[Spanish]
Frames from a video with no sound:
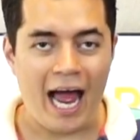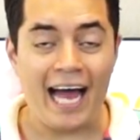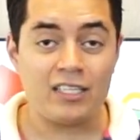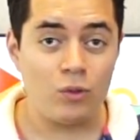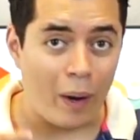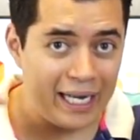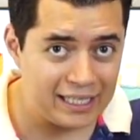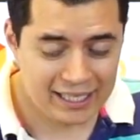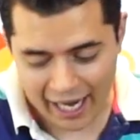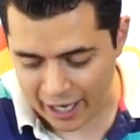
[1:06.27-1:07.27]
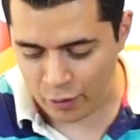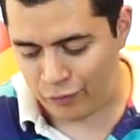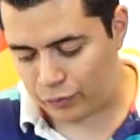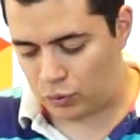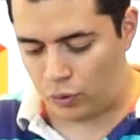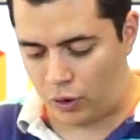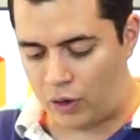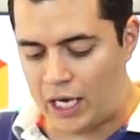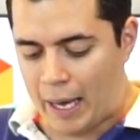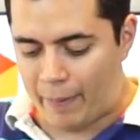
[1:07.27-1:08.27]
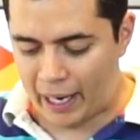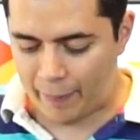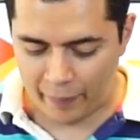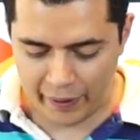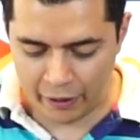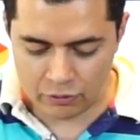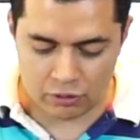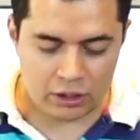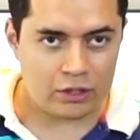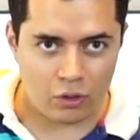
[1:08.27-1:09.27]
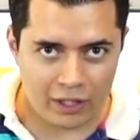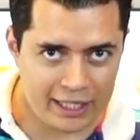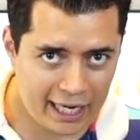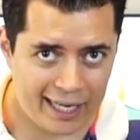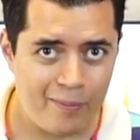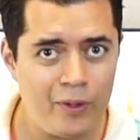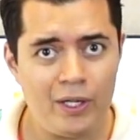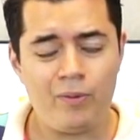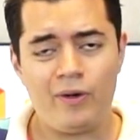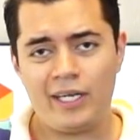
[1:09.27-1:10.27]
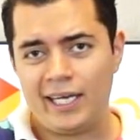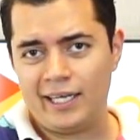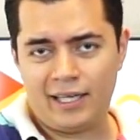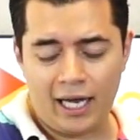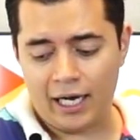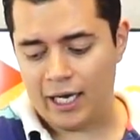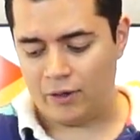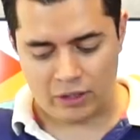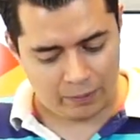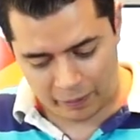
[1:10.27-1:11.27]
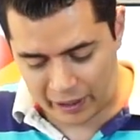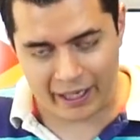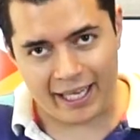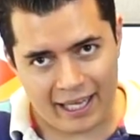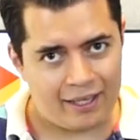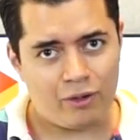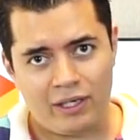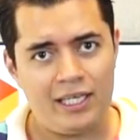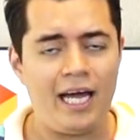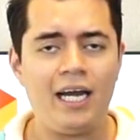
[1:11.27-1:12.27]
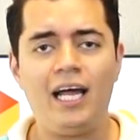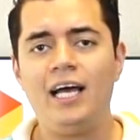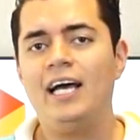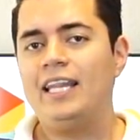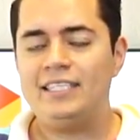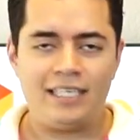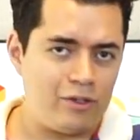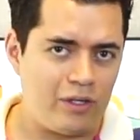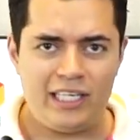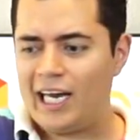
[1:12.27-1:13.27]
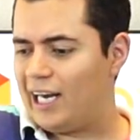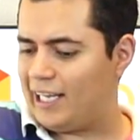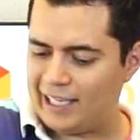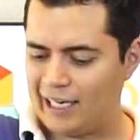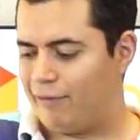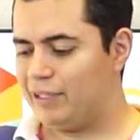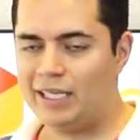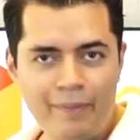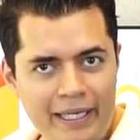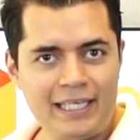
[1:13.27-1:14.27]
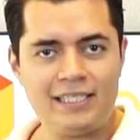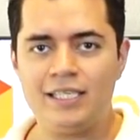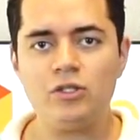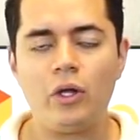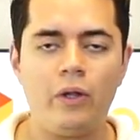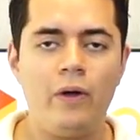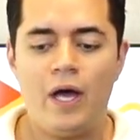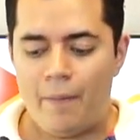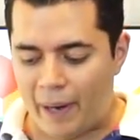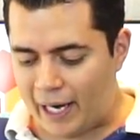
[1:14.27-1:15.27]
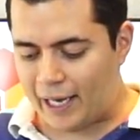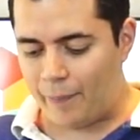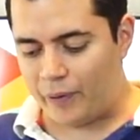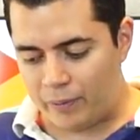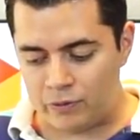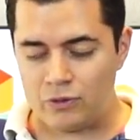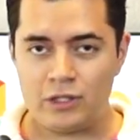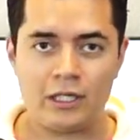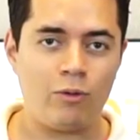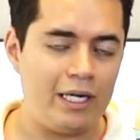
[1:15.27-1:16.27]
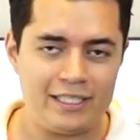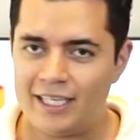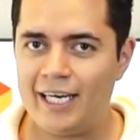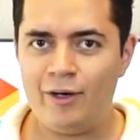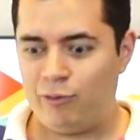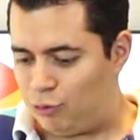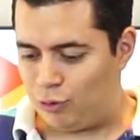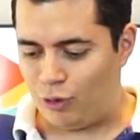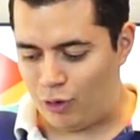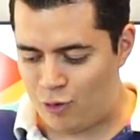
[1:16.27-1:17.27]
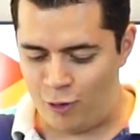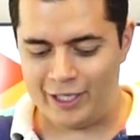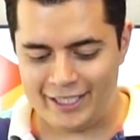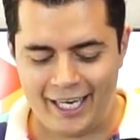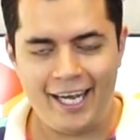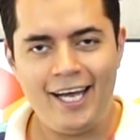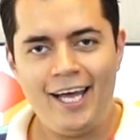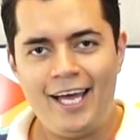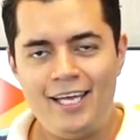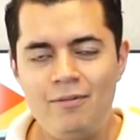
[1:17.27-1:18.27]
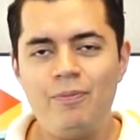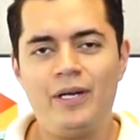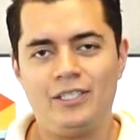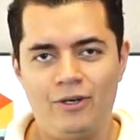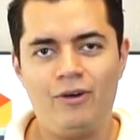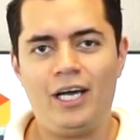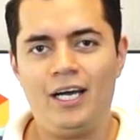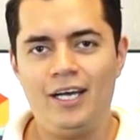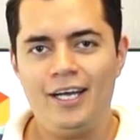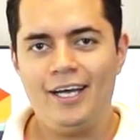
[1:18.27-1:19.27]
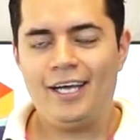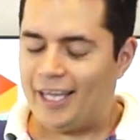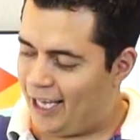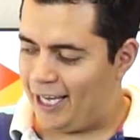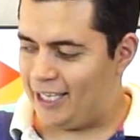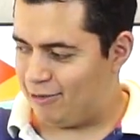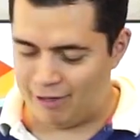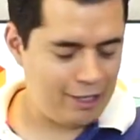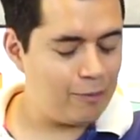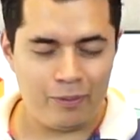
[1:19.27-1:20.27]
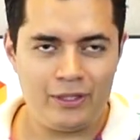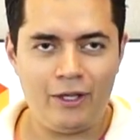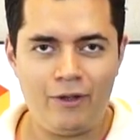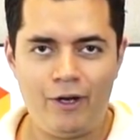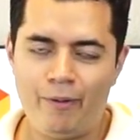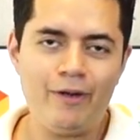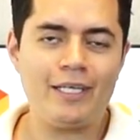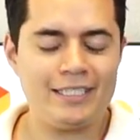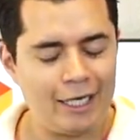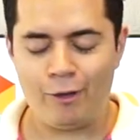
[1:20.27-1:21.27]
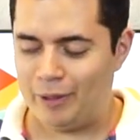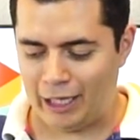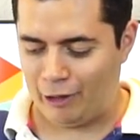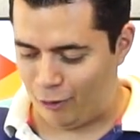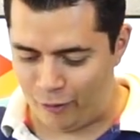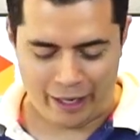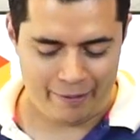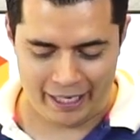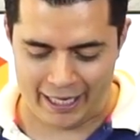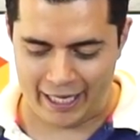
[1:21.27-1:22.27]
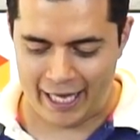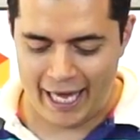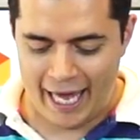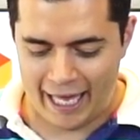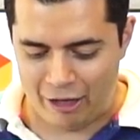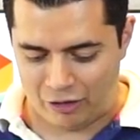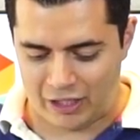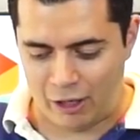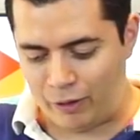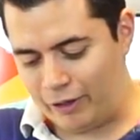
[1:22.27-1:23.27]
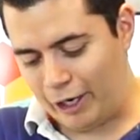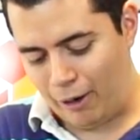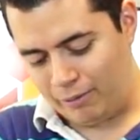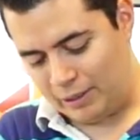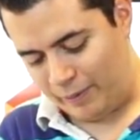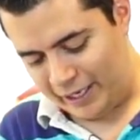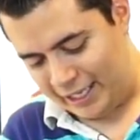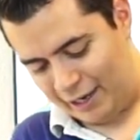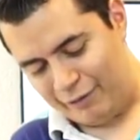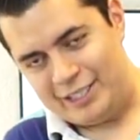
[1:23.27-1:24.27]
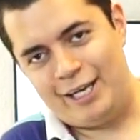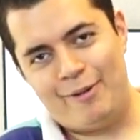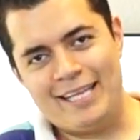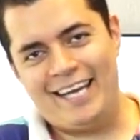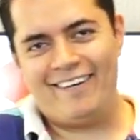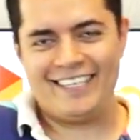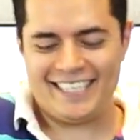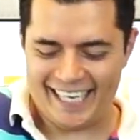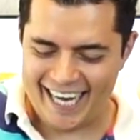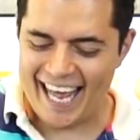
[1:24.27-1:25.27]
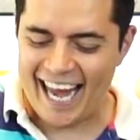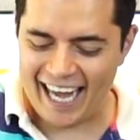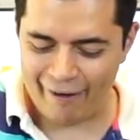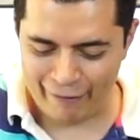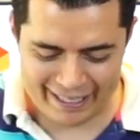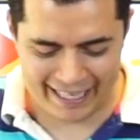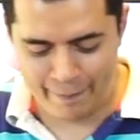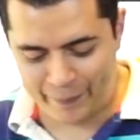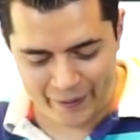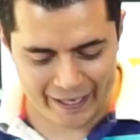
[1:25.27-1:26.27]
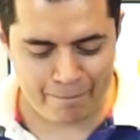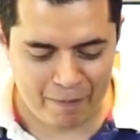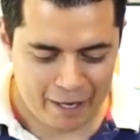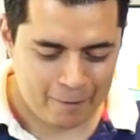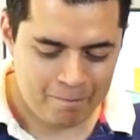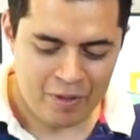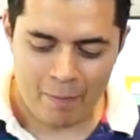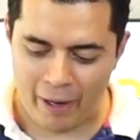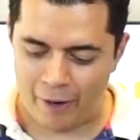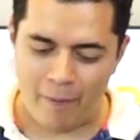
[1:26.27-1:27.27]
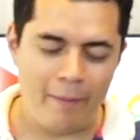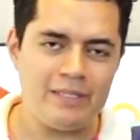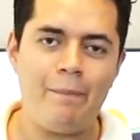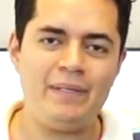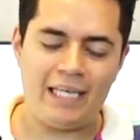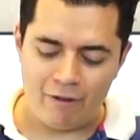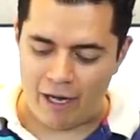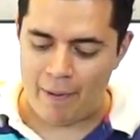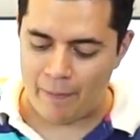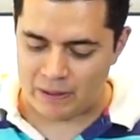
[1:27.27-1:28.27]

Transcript: actualizar en un futuro, para poder nosotros atornillar la motherboard quitarla, o sea, poder atornillarla, desatornillarla, quitarla fácilmente, hacer todo para que podamos nosotros actualizar en un futuro nuestra impresora que es una computadora, bueno, que se está convirtiendo en un gabinete. Entonces, lo único que no vamos a poder quitar fácilmente va a ser la fuente de poder, pero bueno, vamos empezándole, vamos